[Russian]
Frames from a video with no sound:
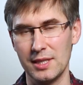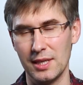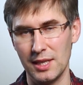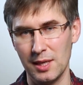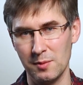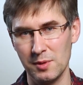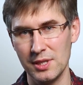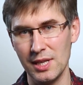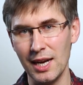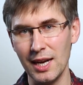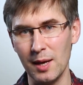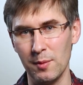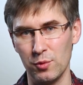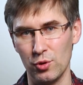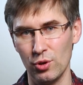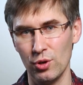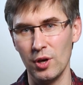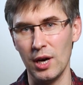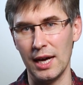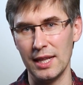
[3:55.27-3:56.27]
с таким знаком,
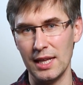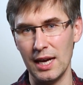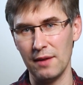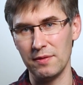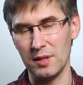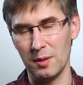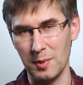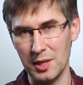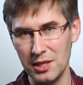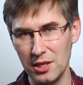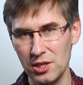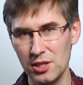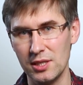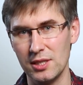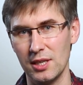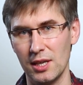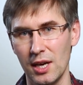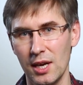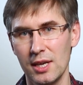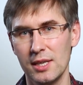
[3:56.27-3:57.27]
то она
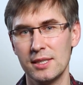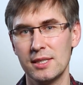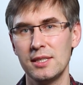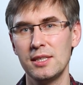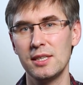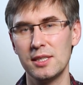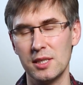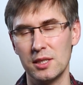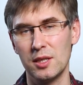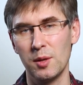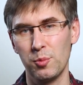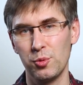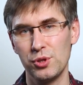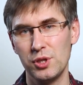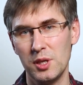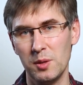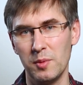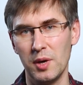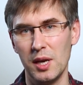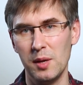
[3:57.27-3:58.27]
автоматически снизит
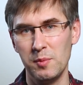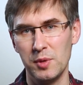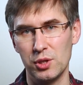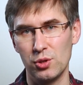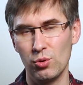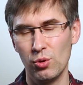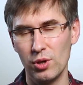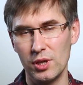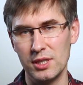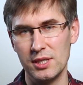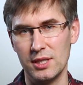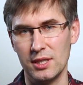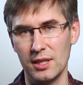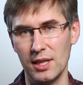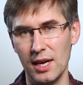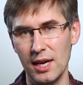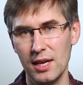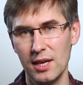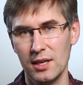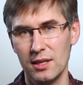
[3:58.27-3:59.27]
допустимый лимит скорости
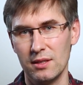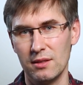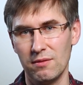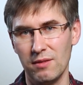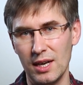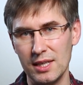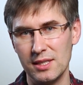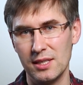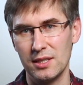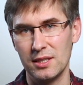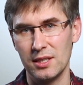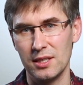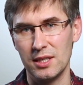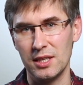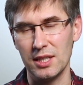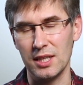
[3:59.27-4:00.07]
на 20